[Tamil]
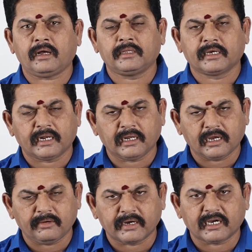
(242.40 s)
அந்த
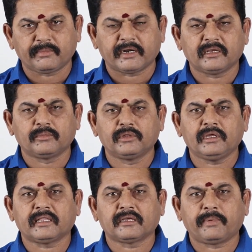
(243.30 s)
கிரகங்கள் வக்கரம் அடையும்
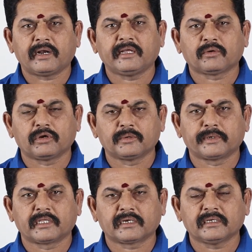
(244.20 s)
போது அந்த பலனை
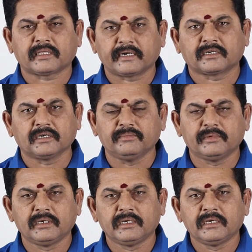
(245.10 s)
கொடுப்பதற்கு தடுக்கும்
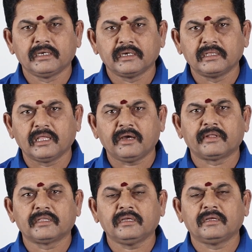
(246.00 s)

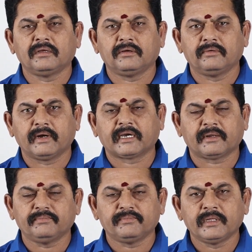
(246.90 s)
இதுதான் வந்து
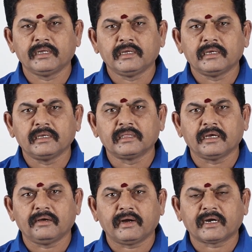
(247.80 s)
வக்கரம்
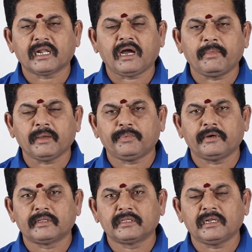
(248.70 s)
இந்த வக்கரம் அமைப்பு
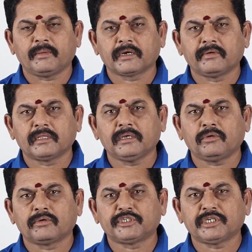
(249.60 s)
வந்து நமக்கு வந்து
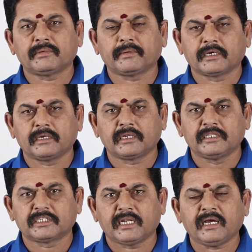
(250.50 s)
ஒரு விஷயம் நமக்கு
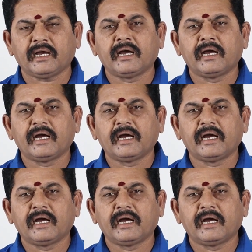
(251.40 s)
இருந்துச்சுன்னா